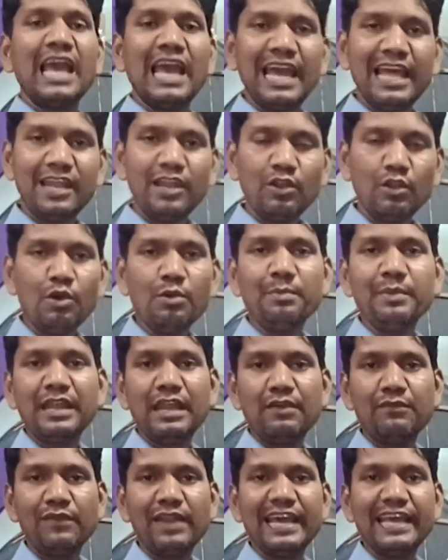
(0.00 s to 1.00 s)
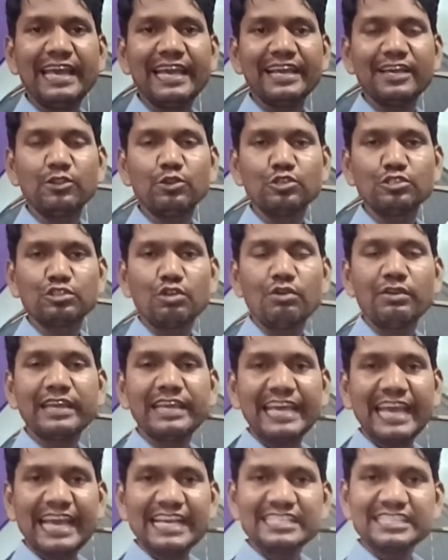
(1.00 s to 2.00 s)
हेलो मेरे फ्लाई हाई के दोस्तों
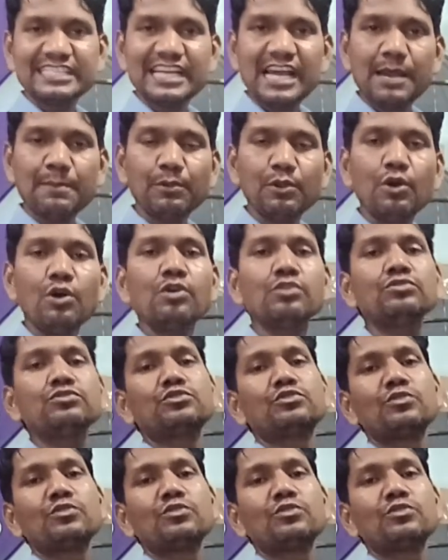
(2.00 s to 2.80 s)
कैसे हैं आप लोग